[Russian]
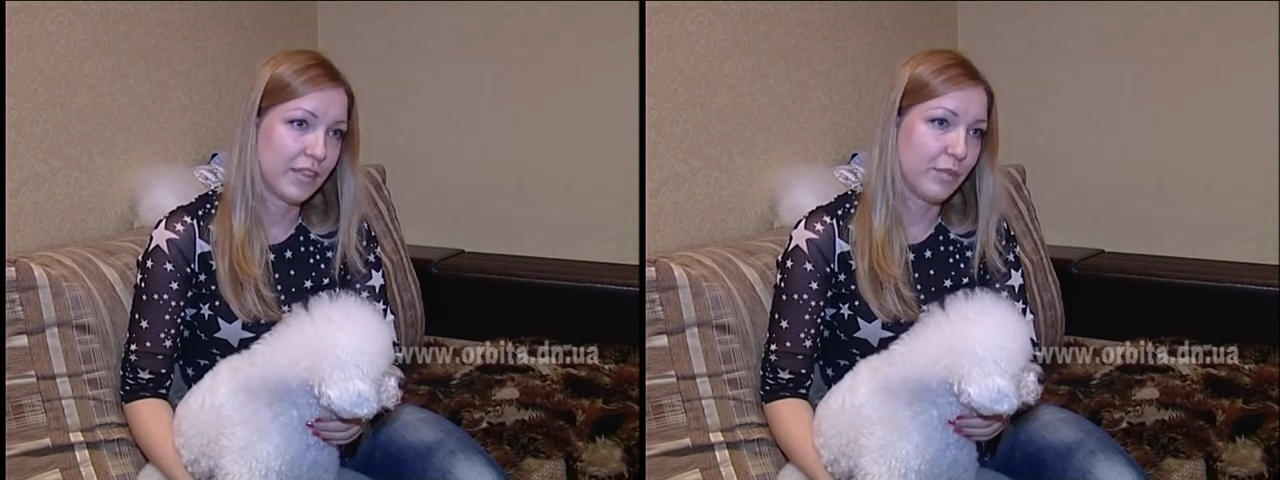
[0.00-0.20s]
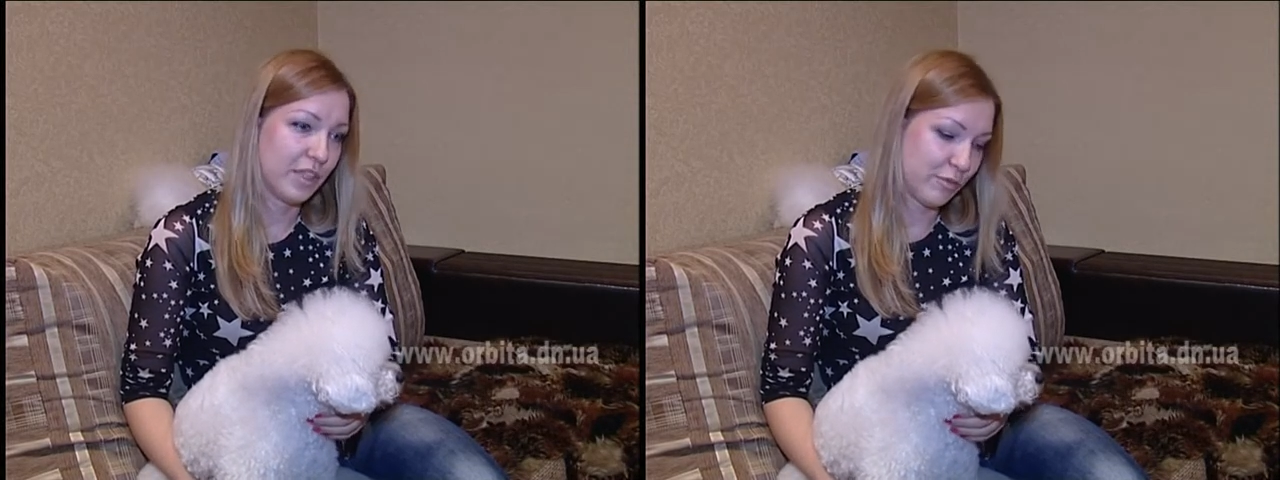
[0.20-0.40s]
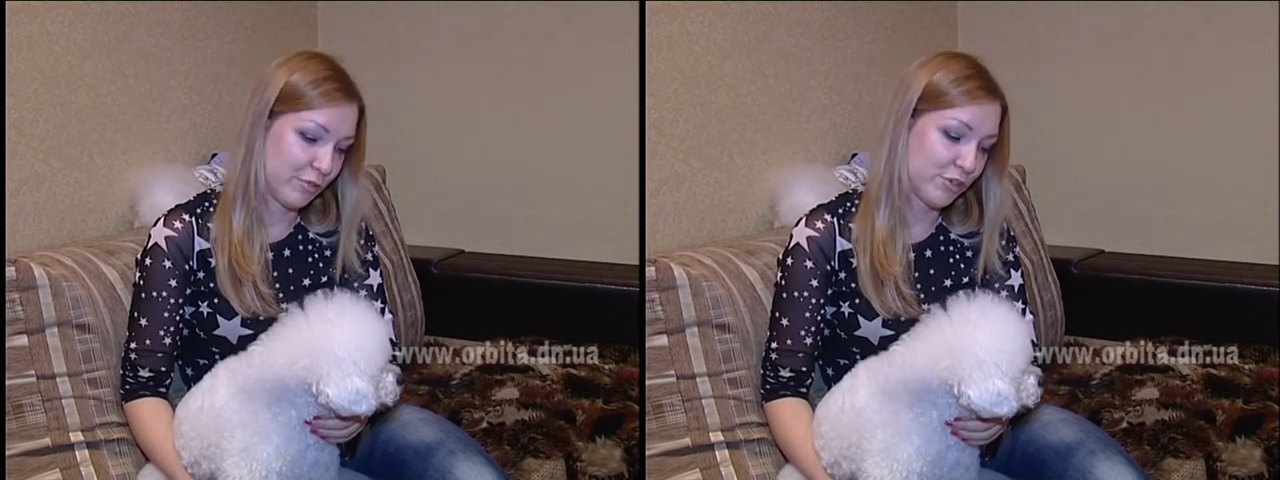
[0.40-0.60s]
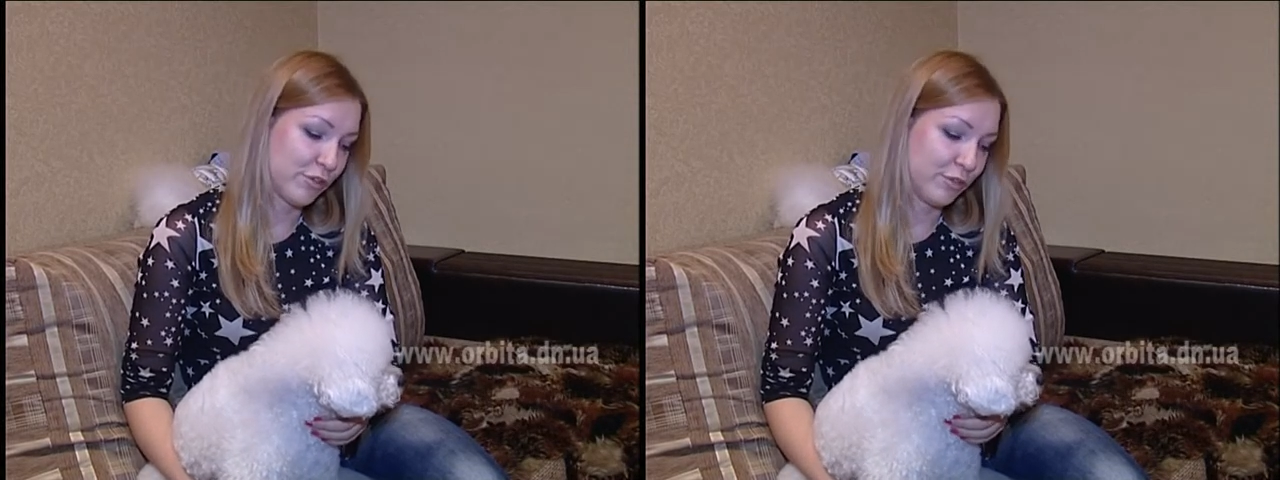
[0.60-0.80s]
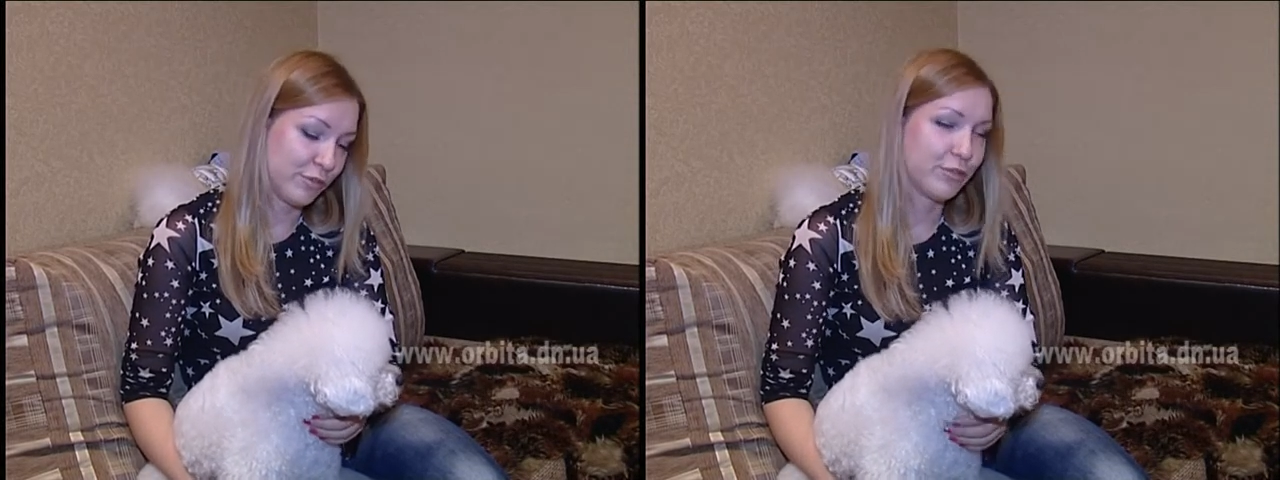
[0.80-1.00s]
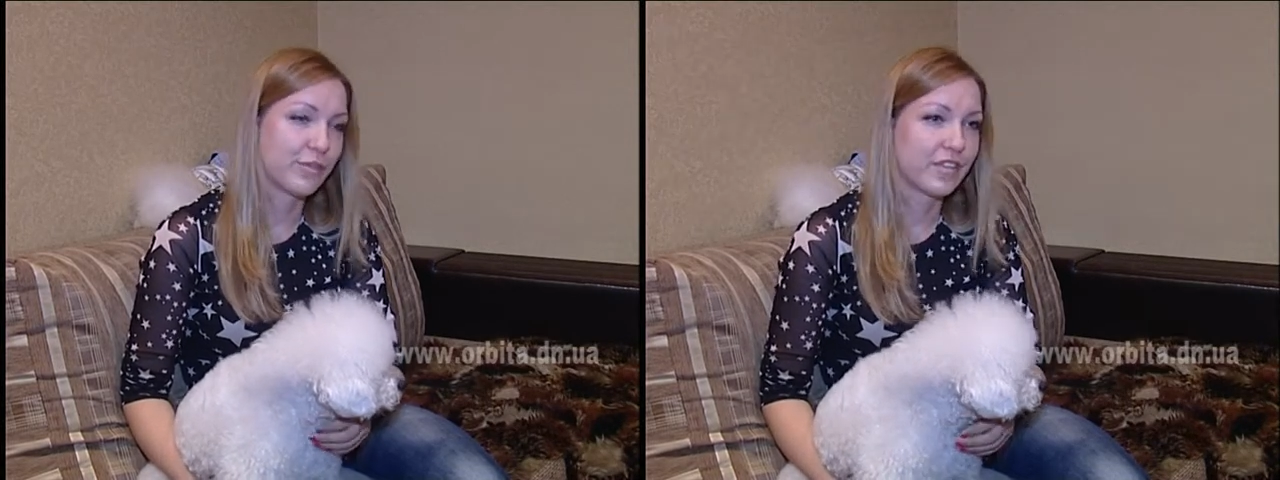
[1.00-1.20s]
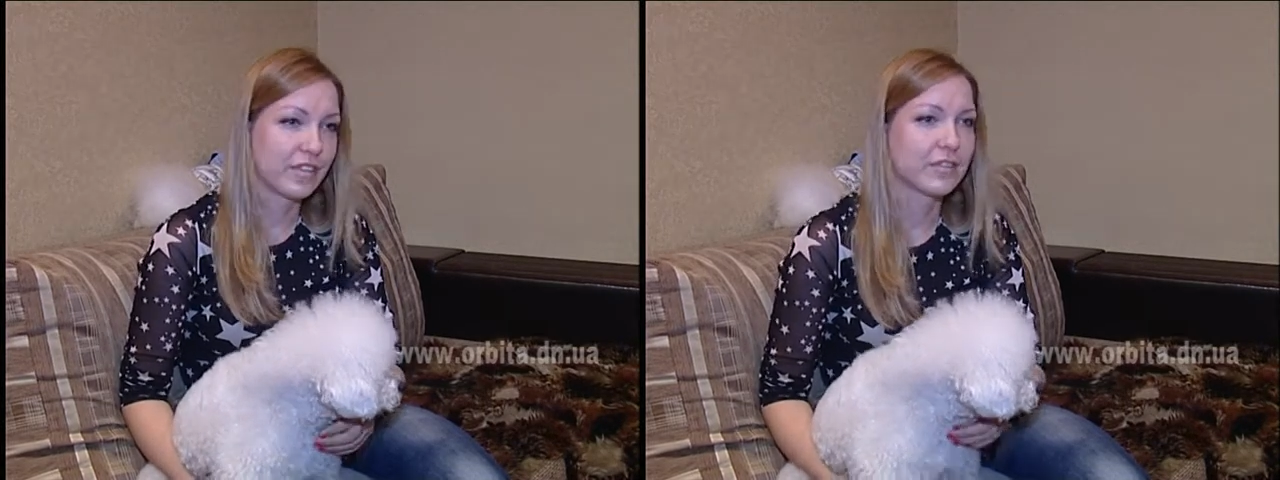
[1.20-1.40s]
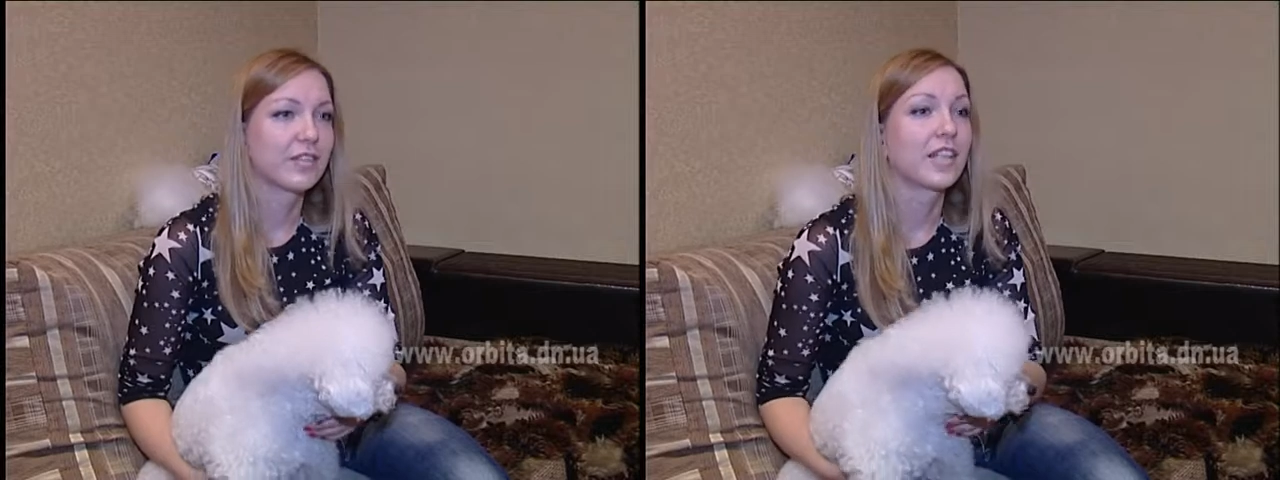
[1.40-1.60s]
Потому что, ну,
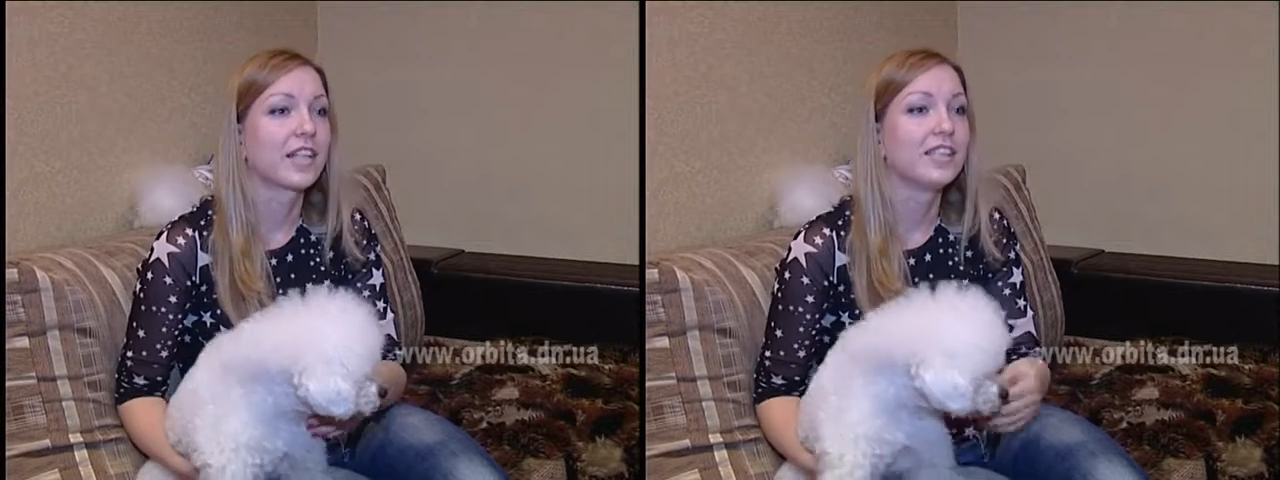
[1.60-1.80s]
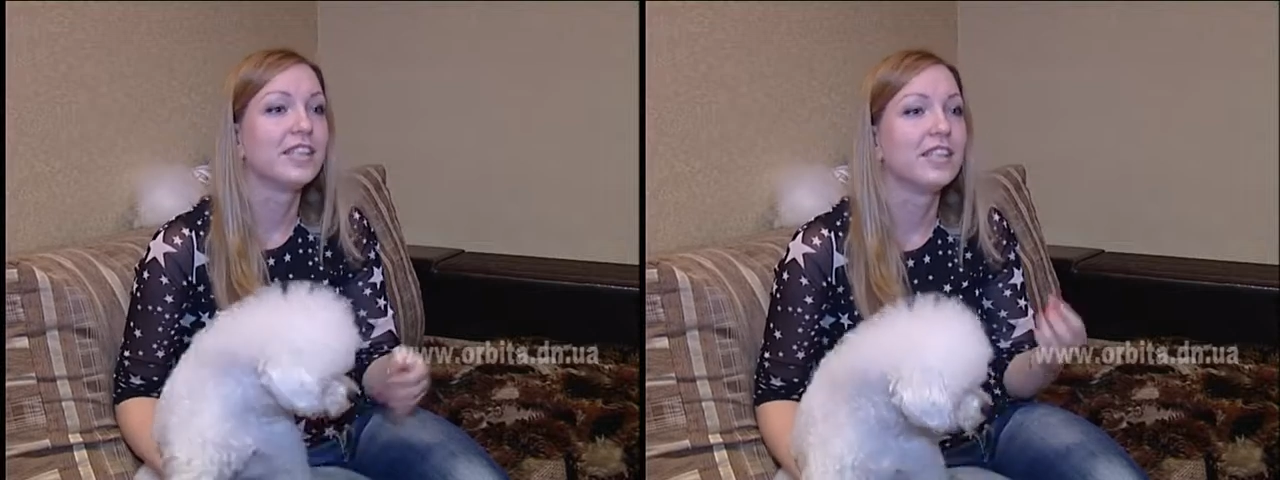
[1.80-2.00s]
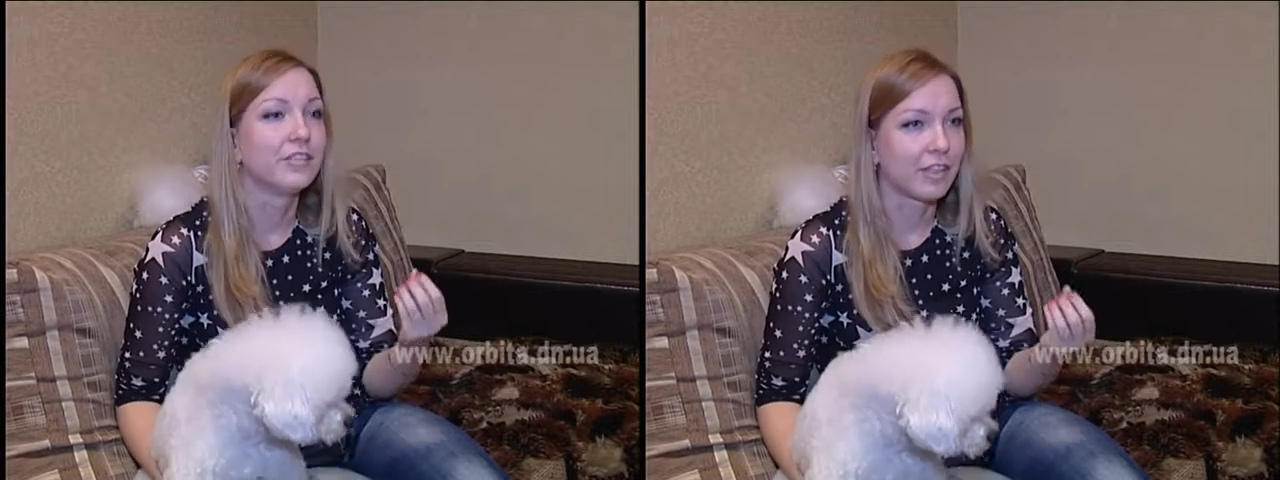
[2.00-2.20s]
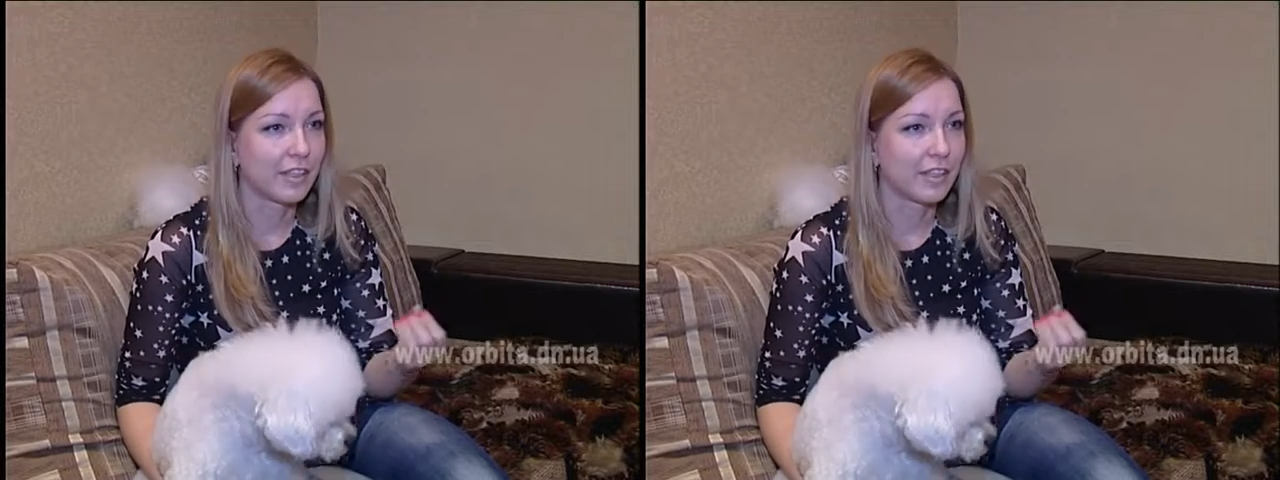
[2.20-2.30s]
красиво,